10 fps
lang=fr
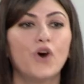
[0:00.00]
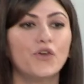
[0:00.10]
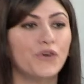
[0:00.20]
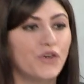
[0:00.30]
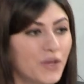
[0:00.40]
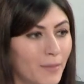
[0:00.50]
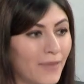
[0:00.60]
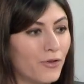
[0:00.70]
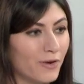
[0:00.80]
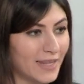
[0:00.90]
d'autres
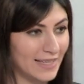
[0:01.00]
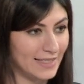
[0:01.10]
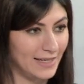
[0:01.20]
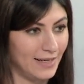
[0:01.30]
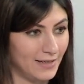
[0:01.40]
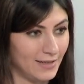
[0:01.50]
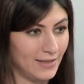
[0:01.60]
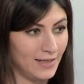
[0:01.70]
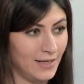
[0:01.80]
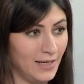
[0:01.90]
demandeurs d'asile,
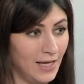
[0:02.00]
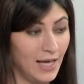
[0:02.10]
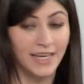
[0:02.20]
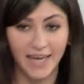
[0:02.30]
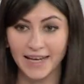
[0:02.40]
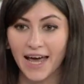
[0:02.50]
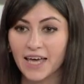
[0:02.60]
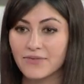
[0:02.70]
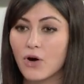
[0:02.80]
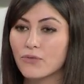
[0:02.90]
qui, en arrivant aux